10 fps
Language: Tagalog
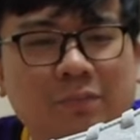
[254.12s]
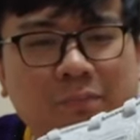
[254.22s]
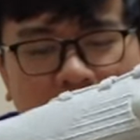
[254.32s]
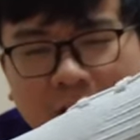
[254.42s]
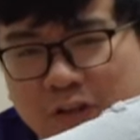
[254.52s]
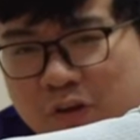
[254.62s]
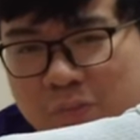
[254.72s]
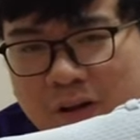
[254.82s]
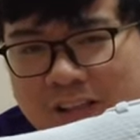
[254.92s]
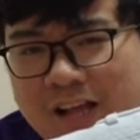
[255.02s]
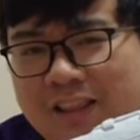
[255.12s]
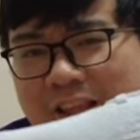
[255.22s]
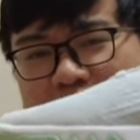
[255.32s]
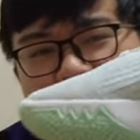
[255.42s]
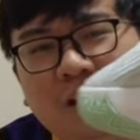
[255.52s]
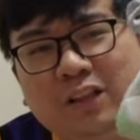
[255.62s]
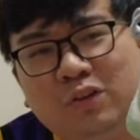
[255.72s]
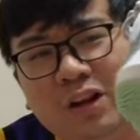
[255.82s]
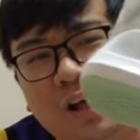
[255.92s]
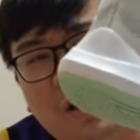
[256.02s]
12,000 yan na rin siya.
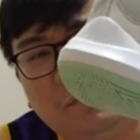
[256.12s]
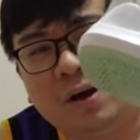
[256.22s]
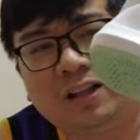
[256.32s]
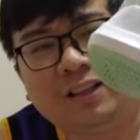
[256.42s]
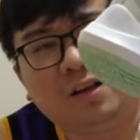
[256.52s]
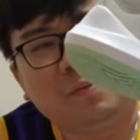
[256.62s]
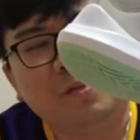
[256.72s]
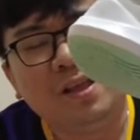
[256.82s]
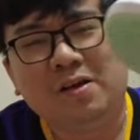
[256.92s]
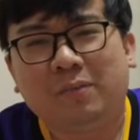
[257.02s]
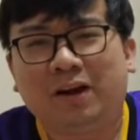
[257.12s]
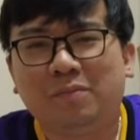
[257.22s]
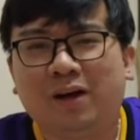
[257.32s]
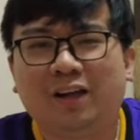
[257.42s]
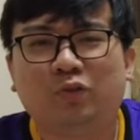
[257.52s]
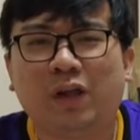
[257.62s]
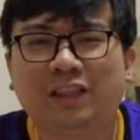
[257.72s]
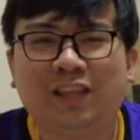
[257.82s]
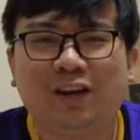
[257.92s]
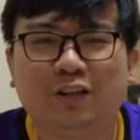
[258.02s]
Pero, guess what? Magkano lang to doon?
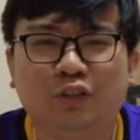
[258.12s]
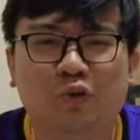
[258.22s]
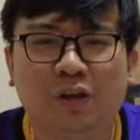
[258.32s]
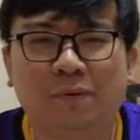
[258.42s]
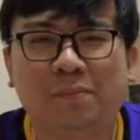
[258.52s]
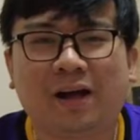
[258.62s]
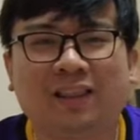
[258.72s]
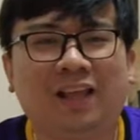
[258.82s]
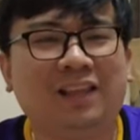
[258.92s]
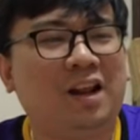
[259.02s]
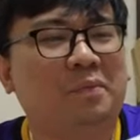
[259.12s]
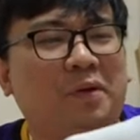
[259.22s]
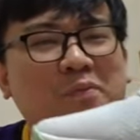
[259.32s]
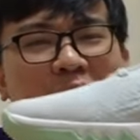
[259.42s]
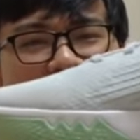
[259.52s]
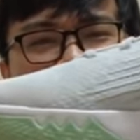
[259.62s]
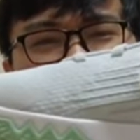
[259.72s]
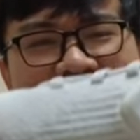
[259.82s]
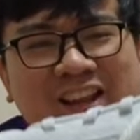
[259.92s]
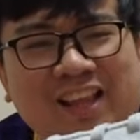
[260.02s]
5,999
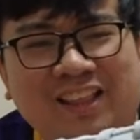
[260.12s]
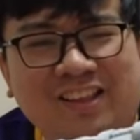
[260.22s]
yan.